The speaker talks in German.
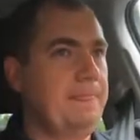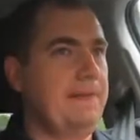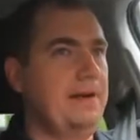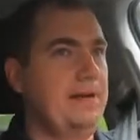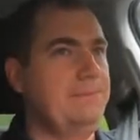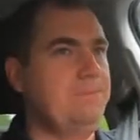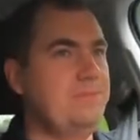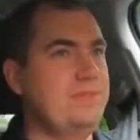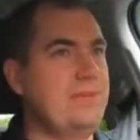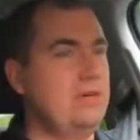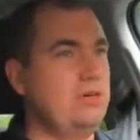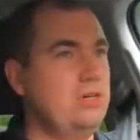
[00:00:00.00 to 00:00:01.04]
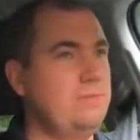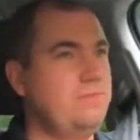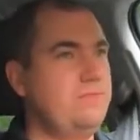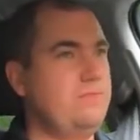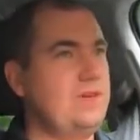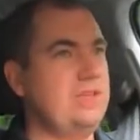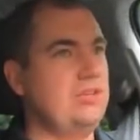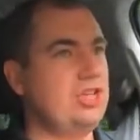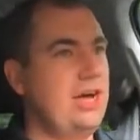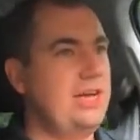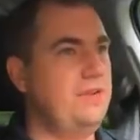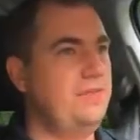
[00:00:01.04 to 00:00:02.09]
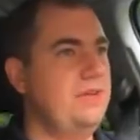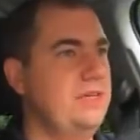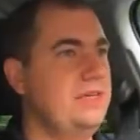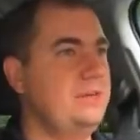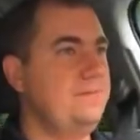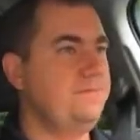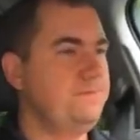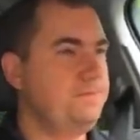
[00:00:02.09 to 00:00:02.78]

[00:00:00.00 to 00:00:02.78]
Ähm, dennoch, was ich schade finde,